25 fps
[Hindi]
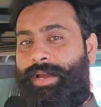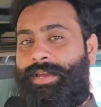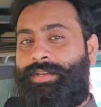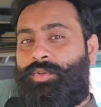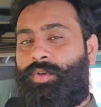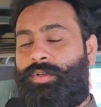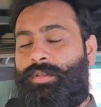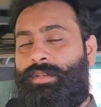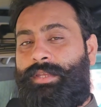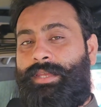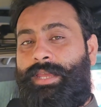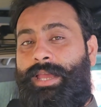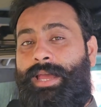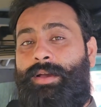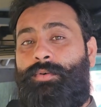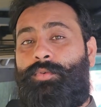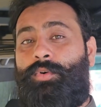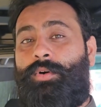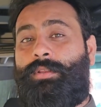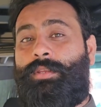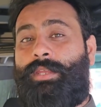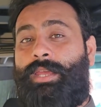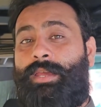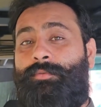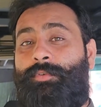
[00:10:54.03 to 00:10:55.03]
वॉइस होती है वो
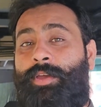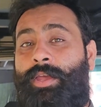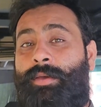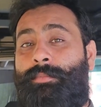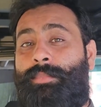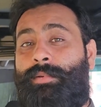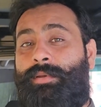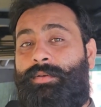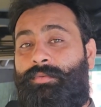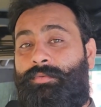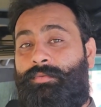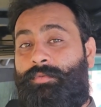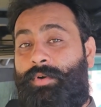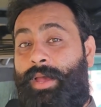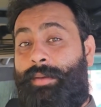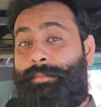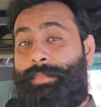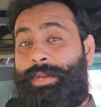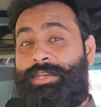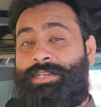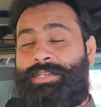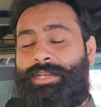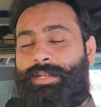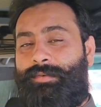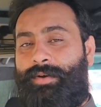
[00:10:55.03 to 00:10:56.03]
होती है
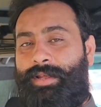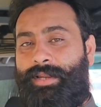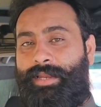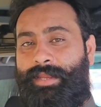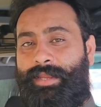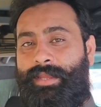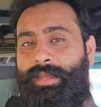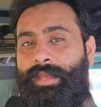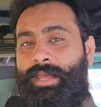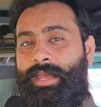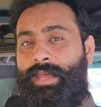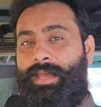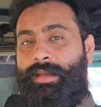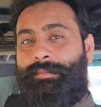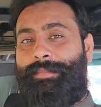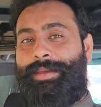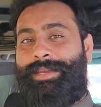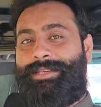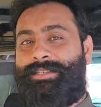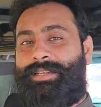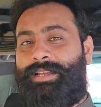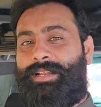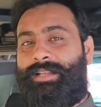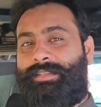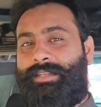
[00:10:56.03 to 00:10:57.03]
वाइब्रेशन वाली
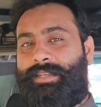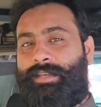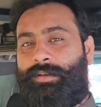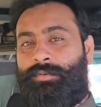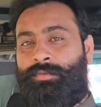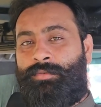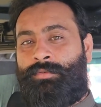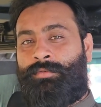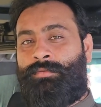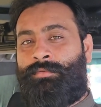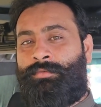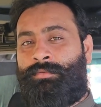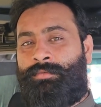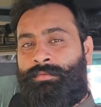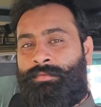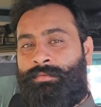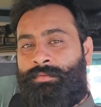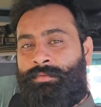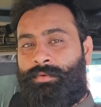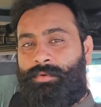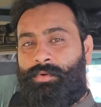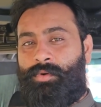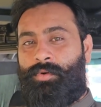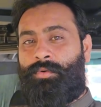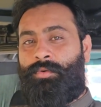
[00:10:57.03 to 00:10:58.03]
बेस निकलती है
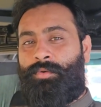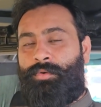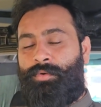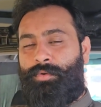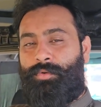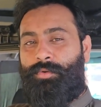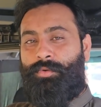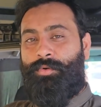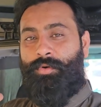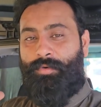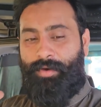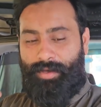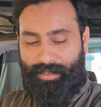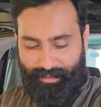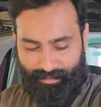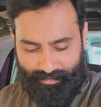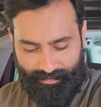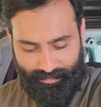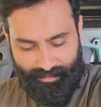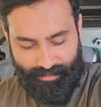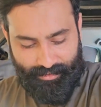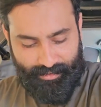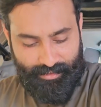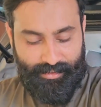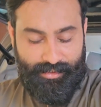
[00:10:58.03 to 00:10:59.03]
घूम घूम घूम वाली
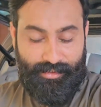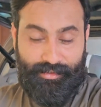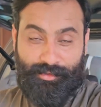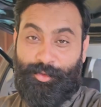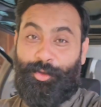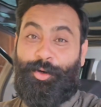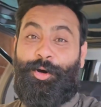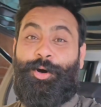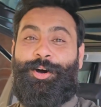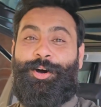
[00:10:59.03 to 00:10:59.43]
तो